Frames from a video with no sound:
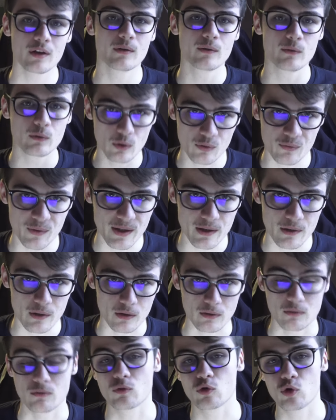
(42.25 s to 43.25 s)
de
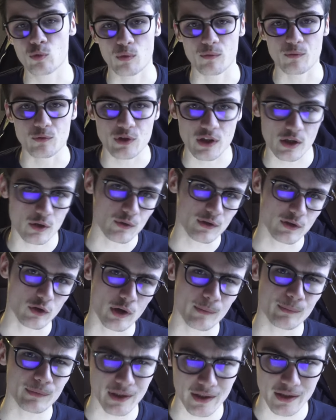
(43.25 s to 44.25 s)
fire. Comment vous dire que c'est
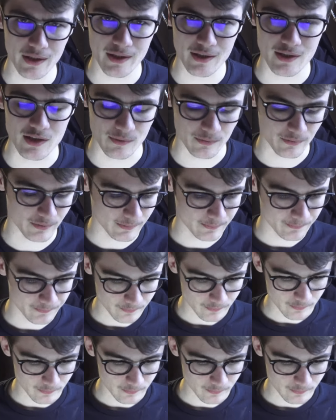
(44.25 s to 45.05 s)
quand même très réactif.